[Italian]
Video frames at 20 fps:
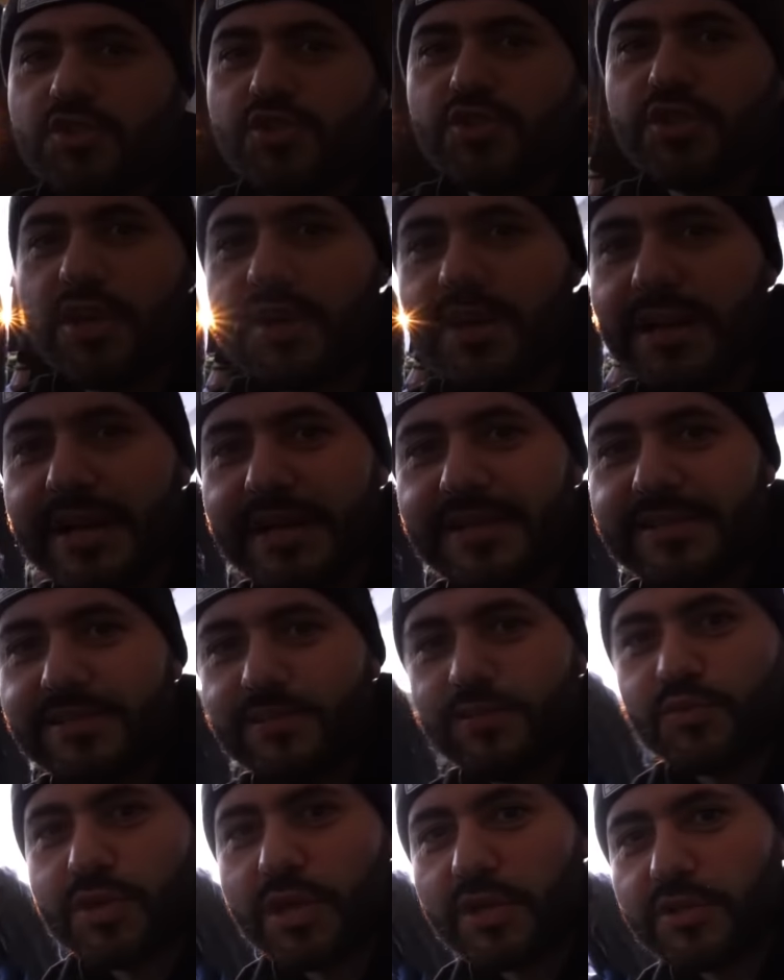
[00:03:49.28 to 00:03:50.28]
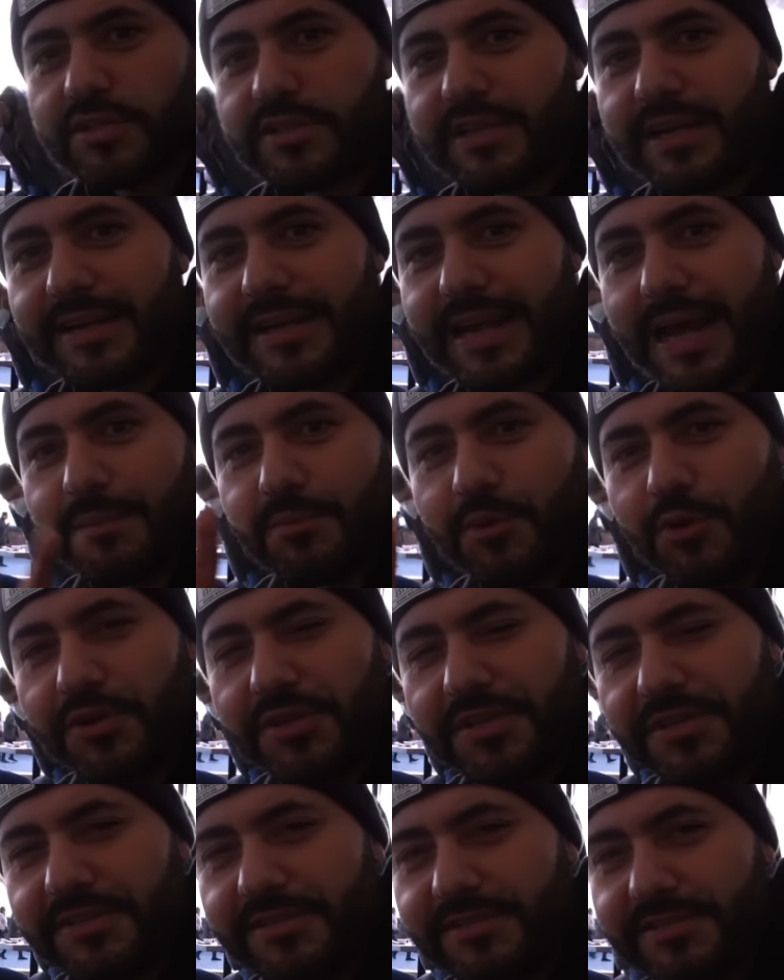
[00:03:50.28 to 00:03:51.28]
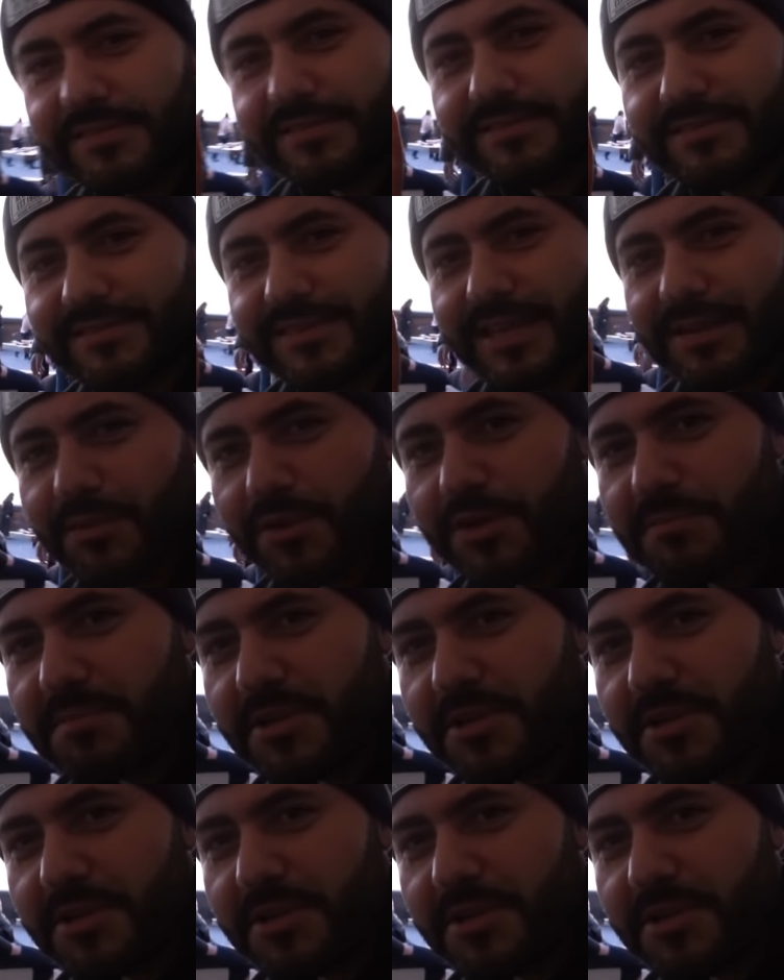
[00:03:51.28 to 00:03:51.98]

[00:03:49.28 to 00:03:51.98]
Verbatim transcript: Ciao ragazzi, un saluto da Napoli. Napoli